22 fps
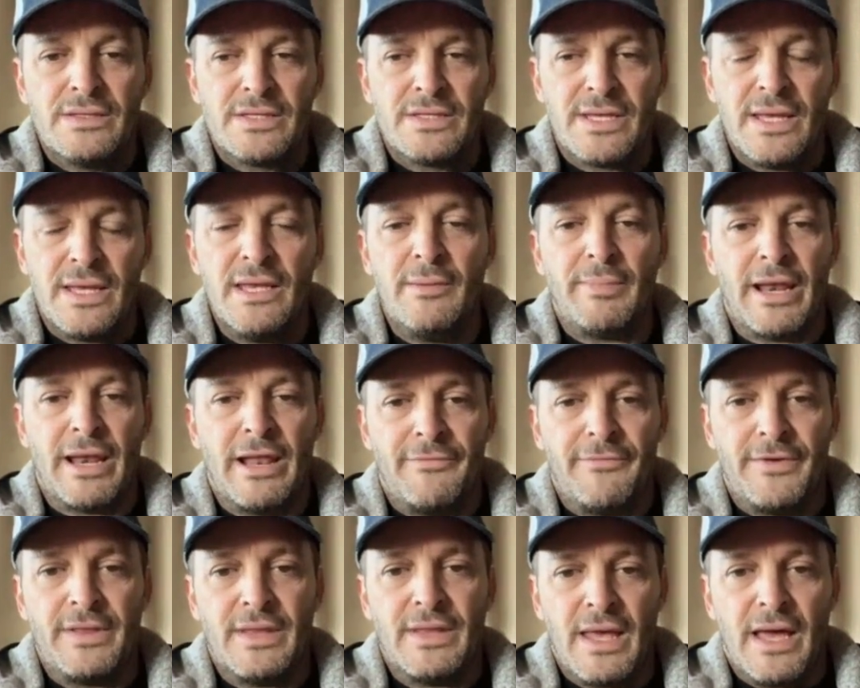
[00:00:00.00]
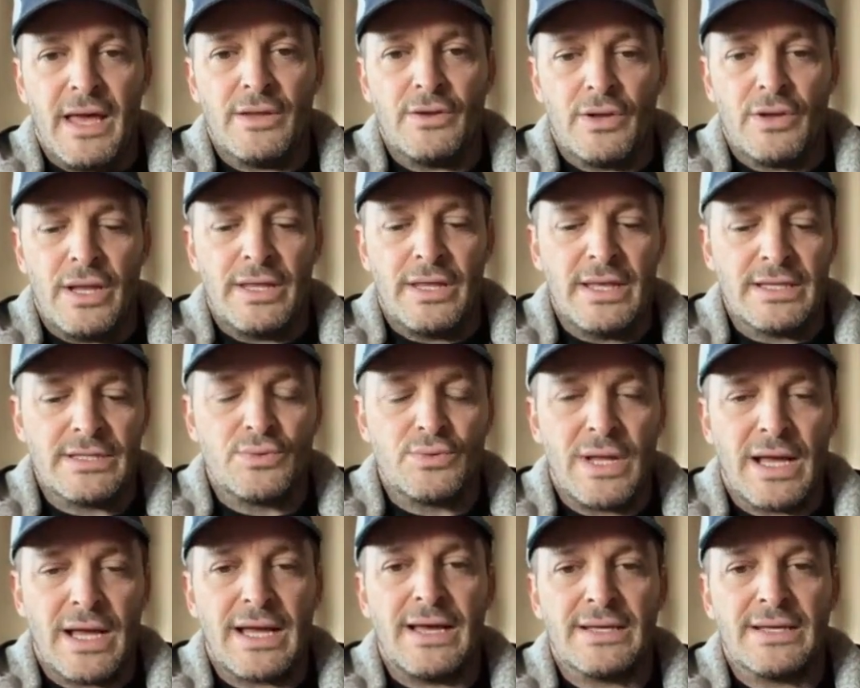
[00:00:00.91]
Sí, para fin de año, la idea es
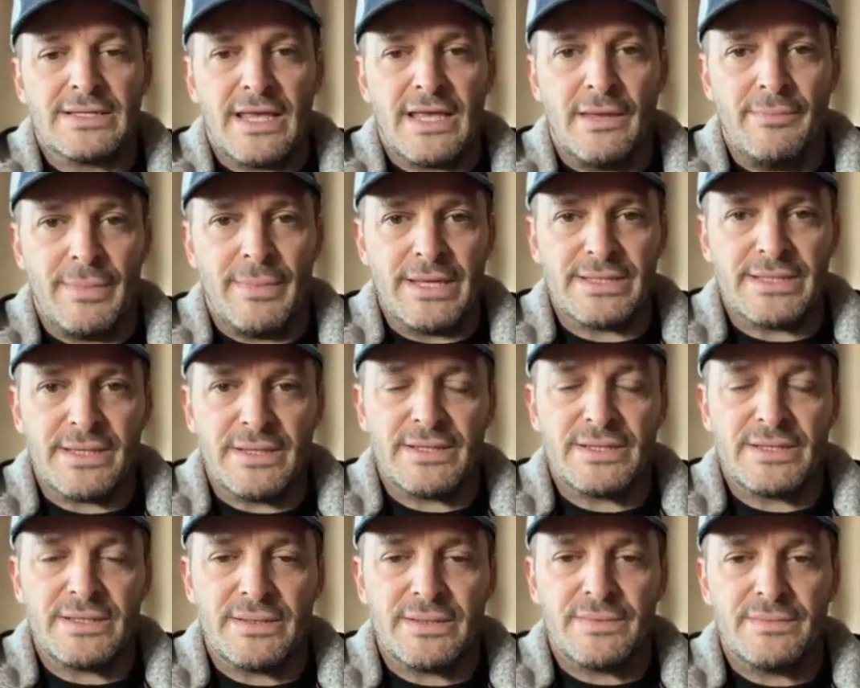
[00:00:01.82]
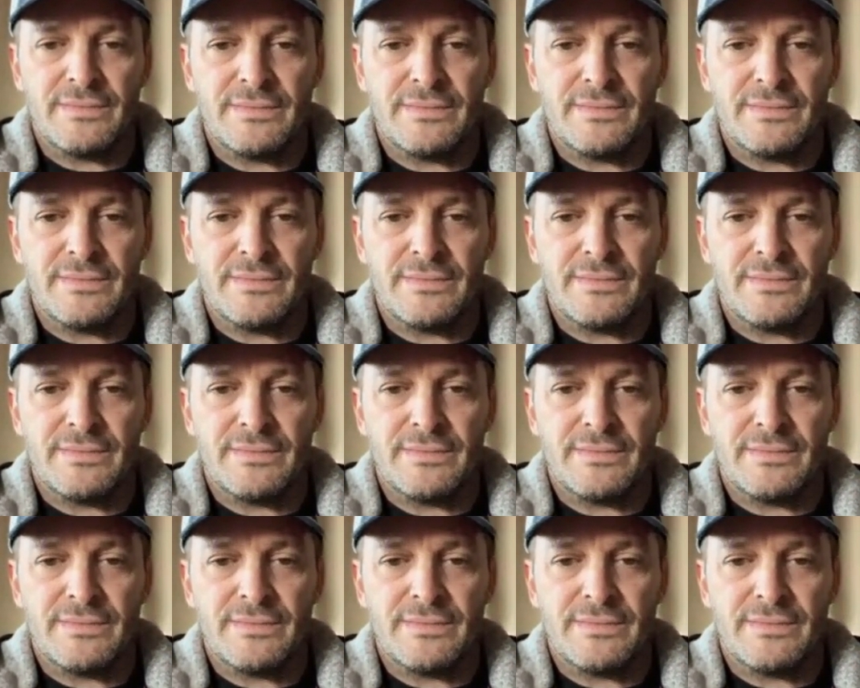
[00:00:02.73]
una cada seis meses,